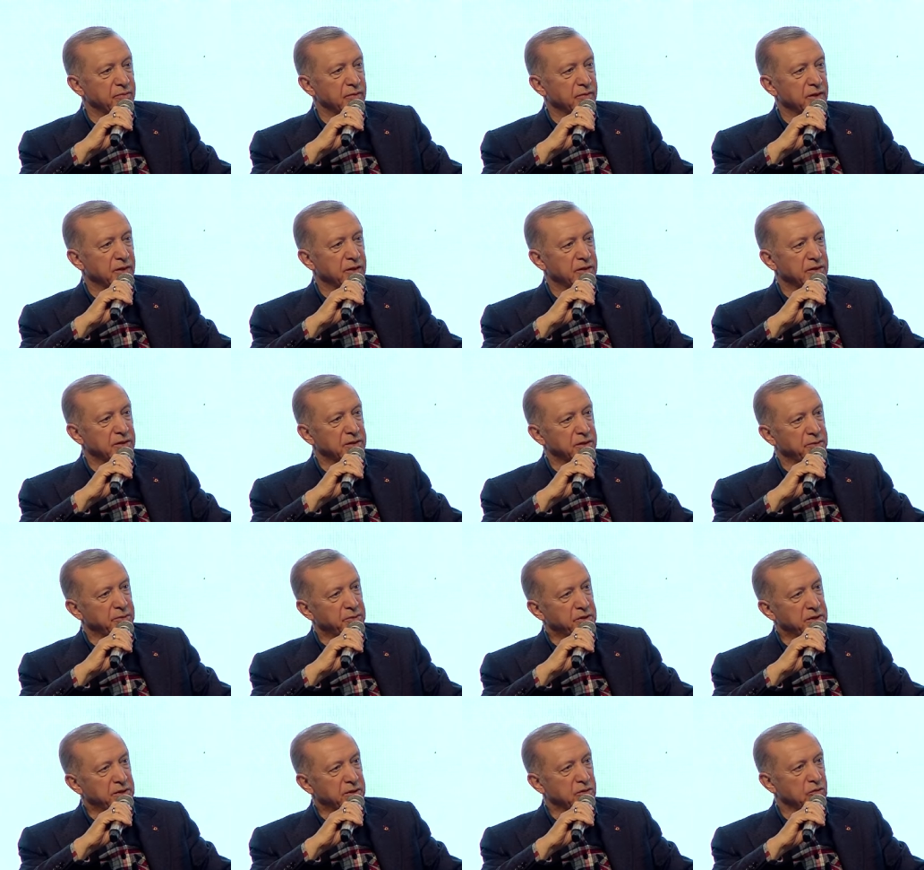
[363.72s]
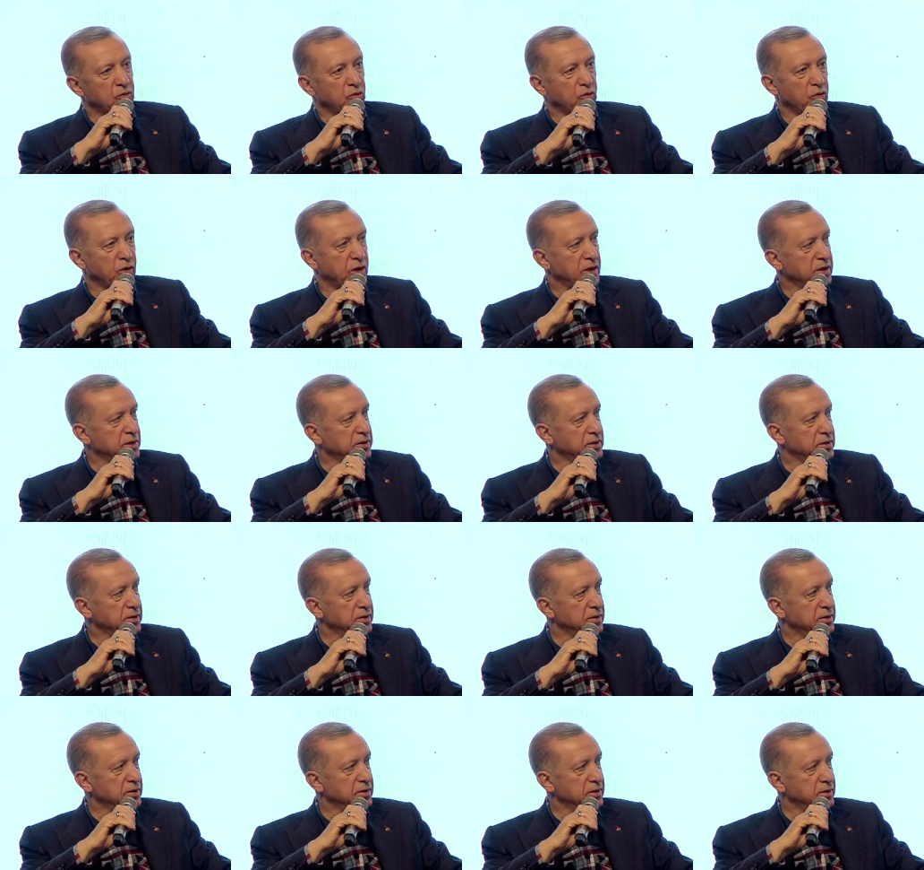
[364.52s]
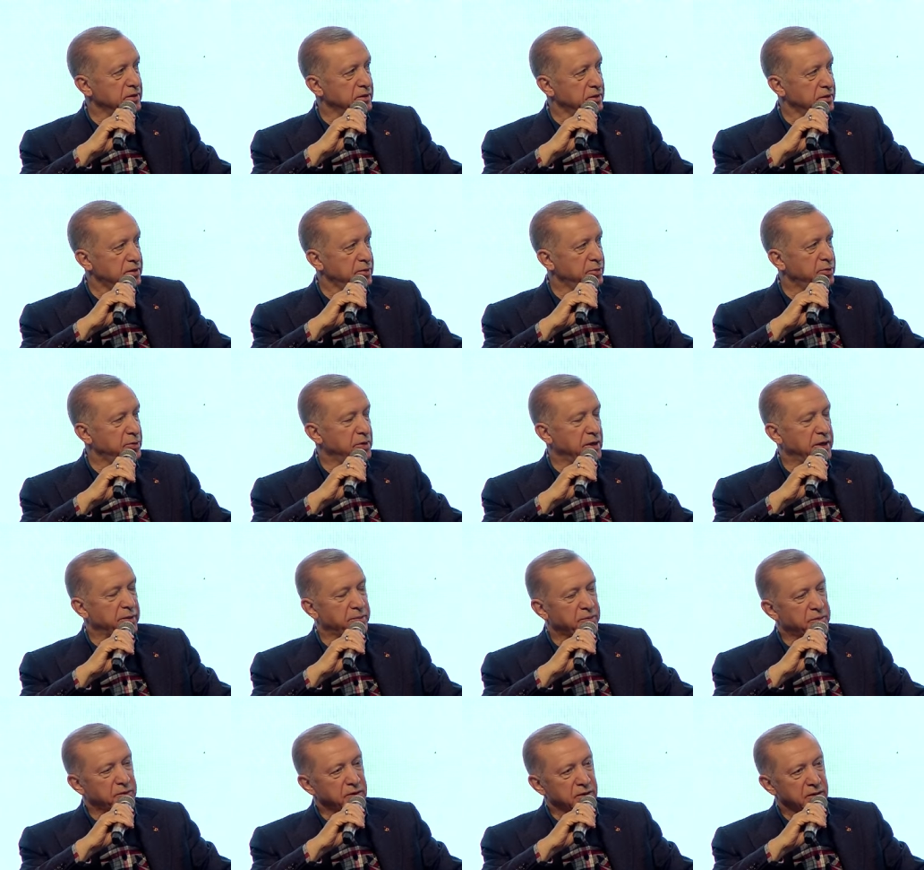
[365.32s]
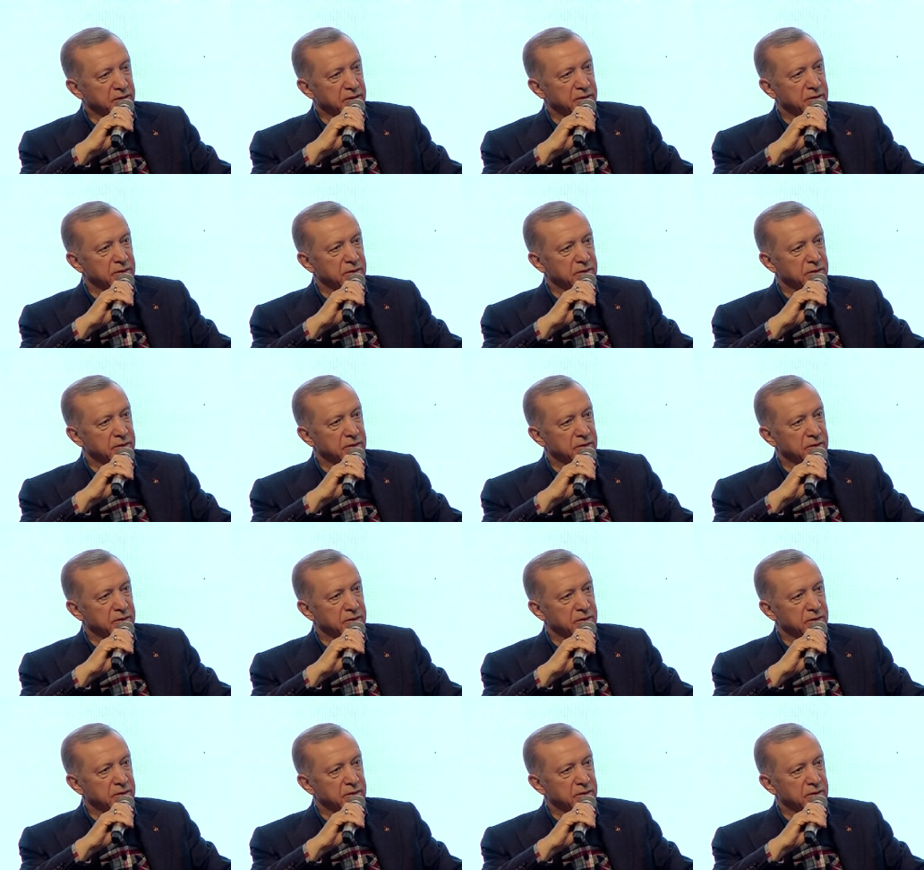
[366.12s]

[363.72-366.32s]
İşte biz 16 gibi yaptık.